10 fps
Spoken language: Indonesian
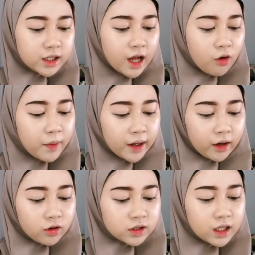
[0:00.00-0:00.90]
Di sini aku
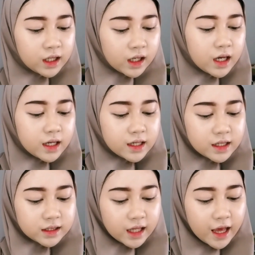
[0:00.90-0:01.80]
pakai concealer
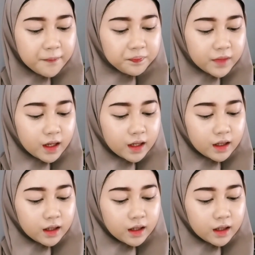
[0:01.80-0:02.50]
the same